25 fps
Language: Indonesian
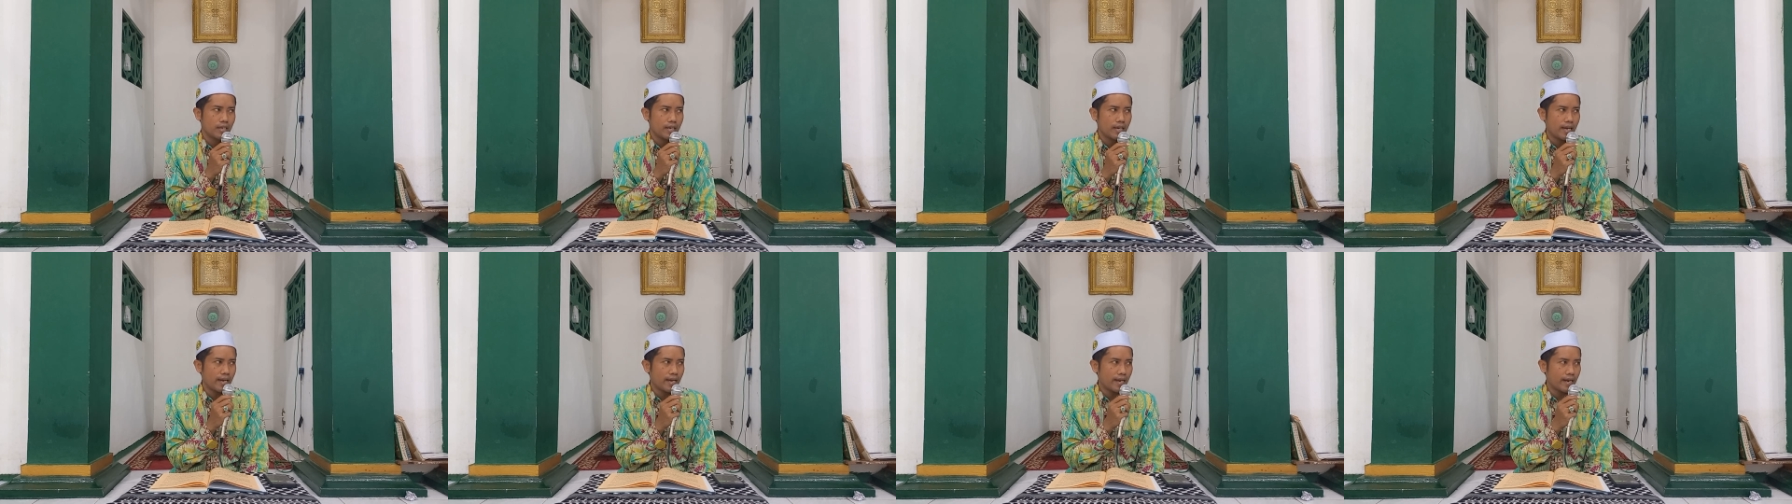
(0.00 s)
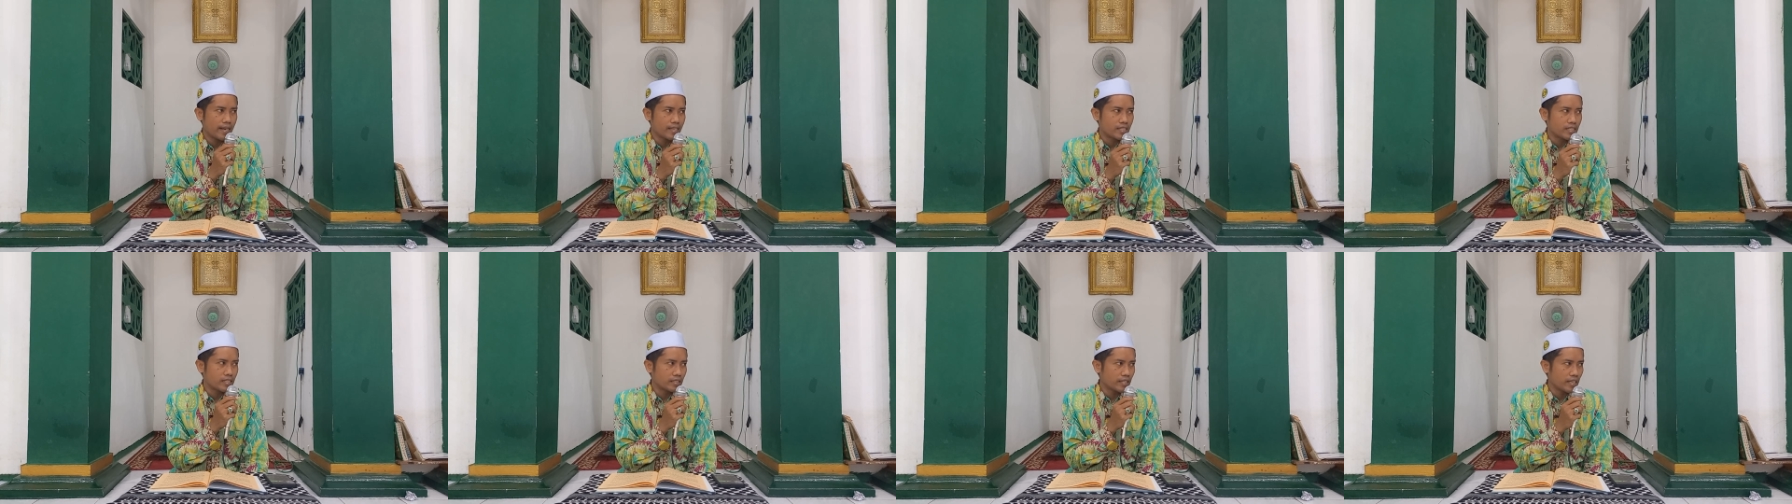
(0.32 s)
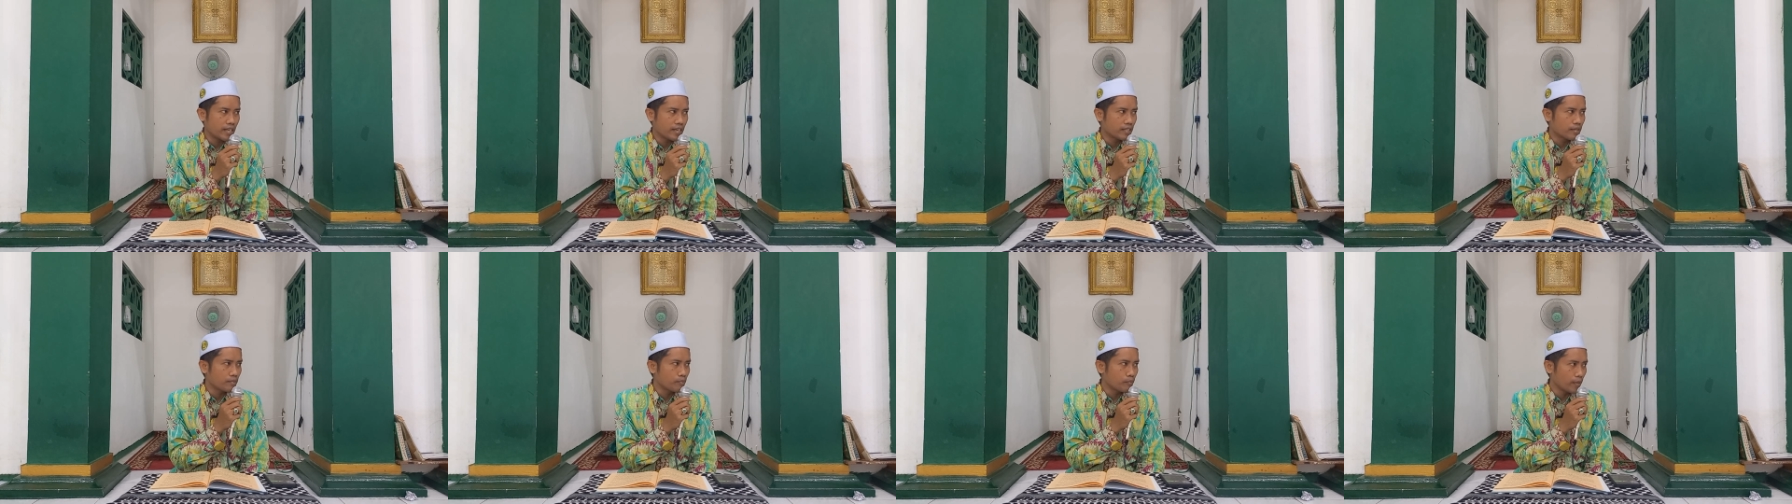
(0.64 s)
hari
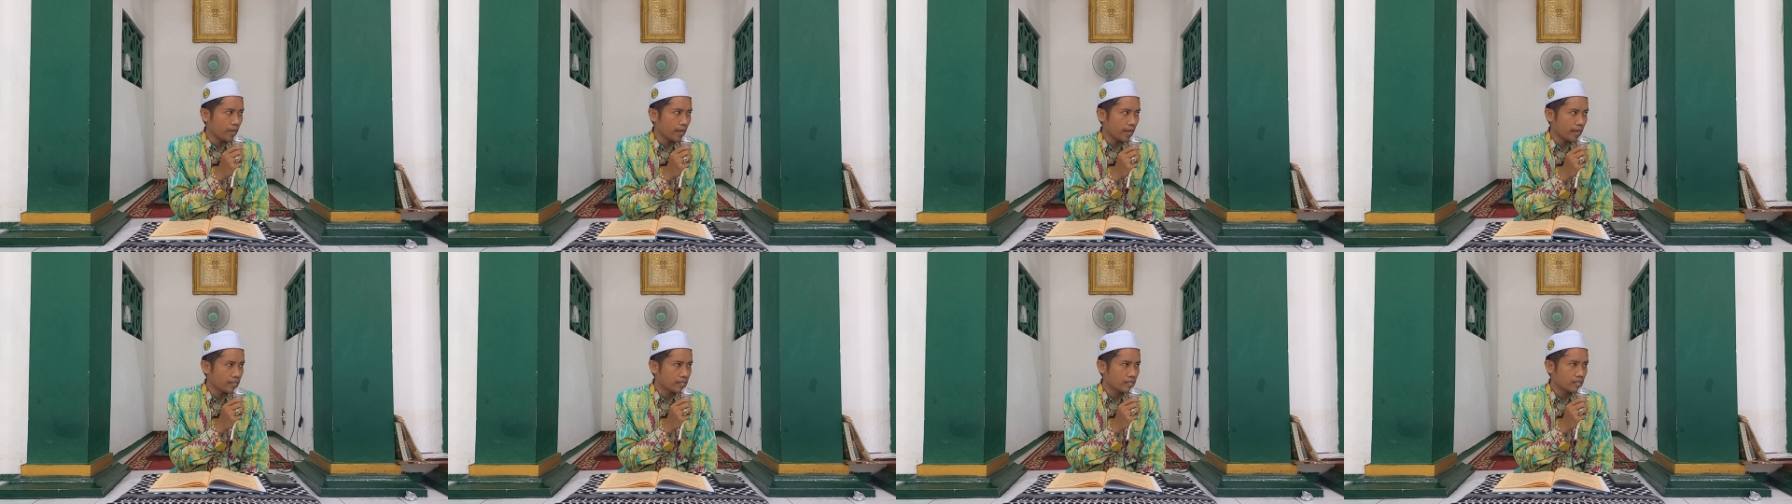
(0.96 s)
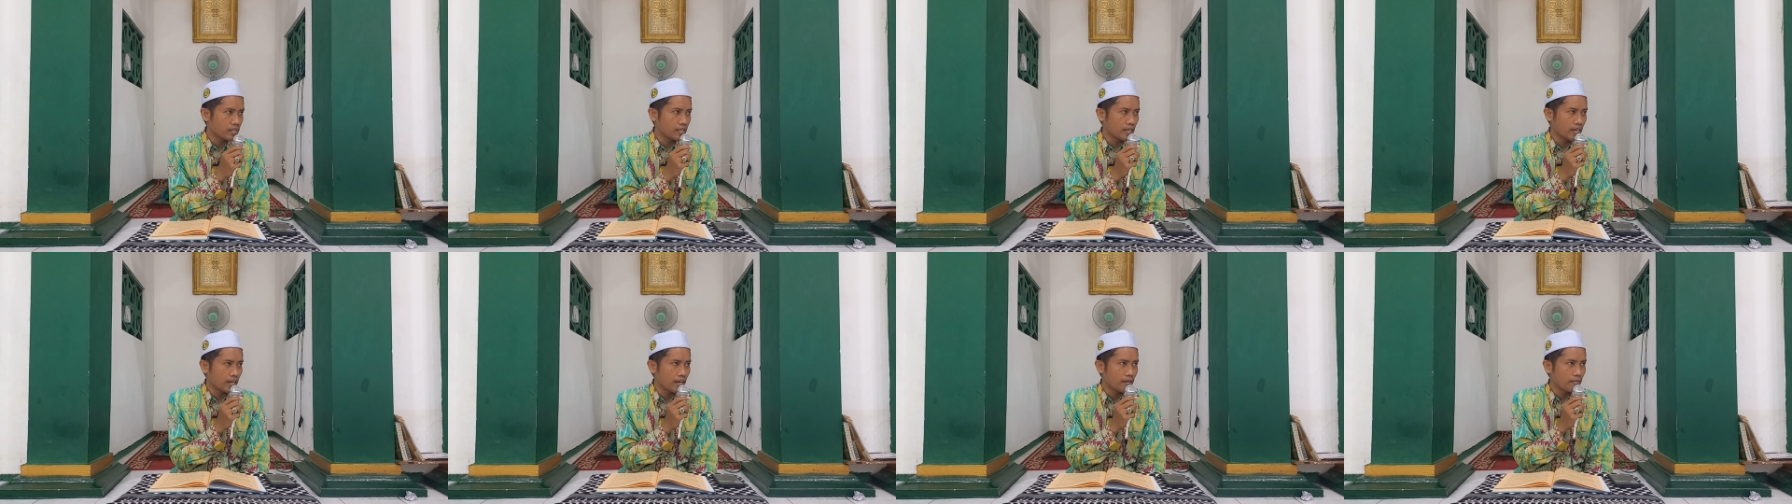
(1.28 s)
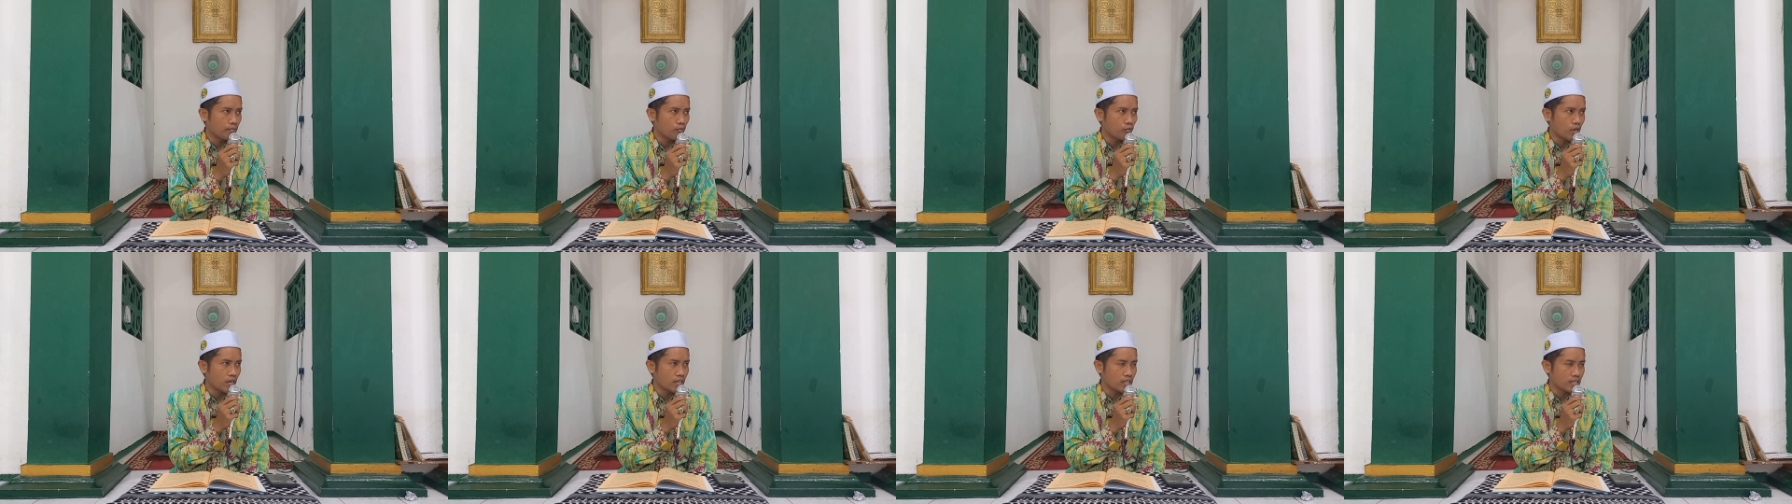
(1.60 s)
Senin Kemis ah,
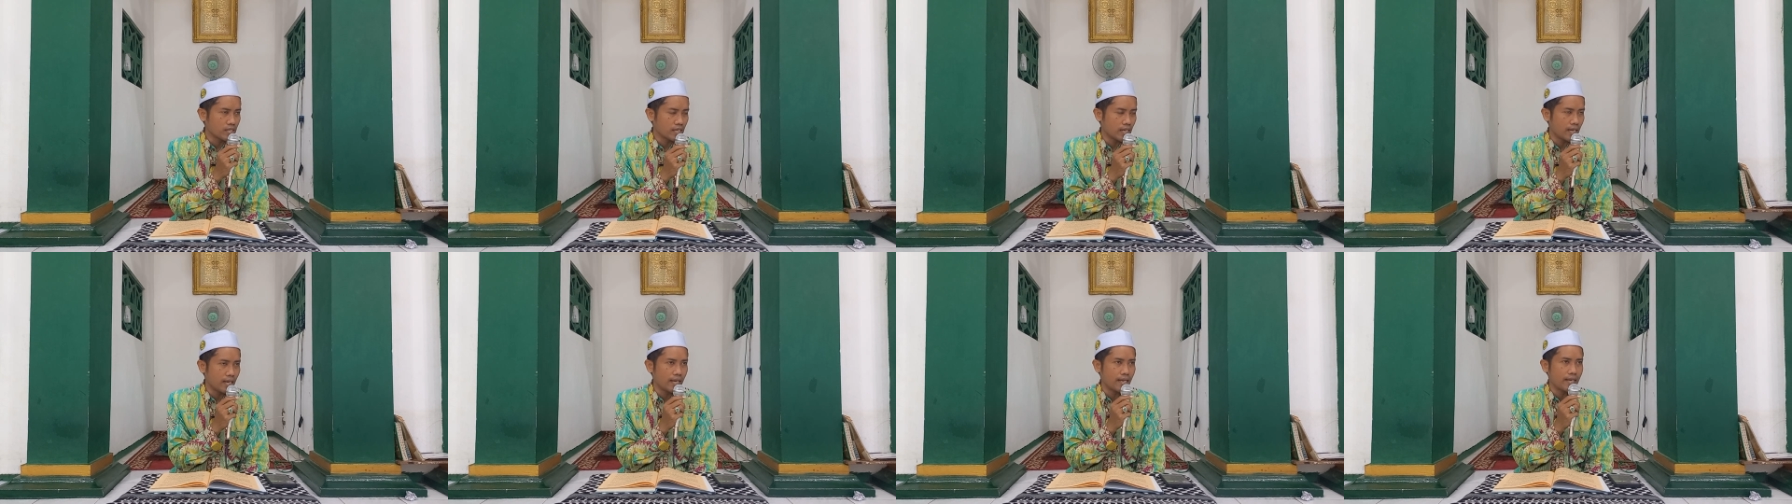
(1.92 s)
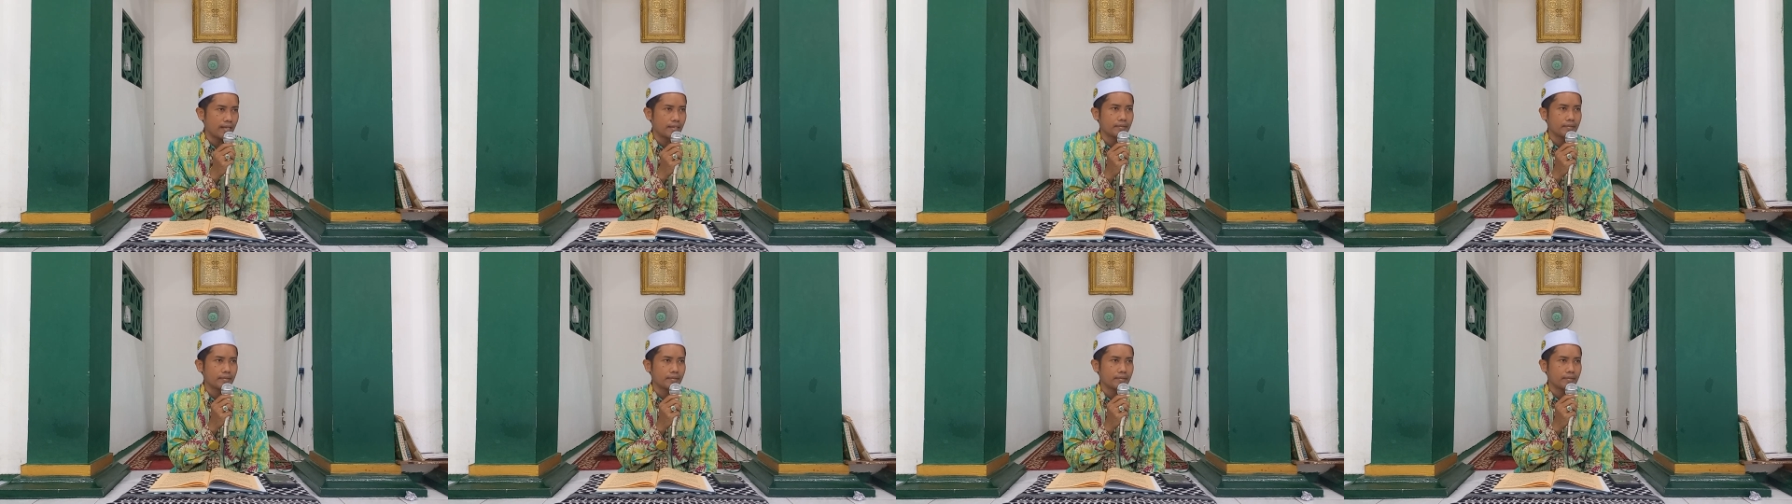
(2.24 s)
puasa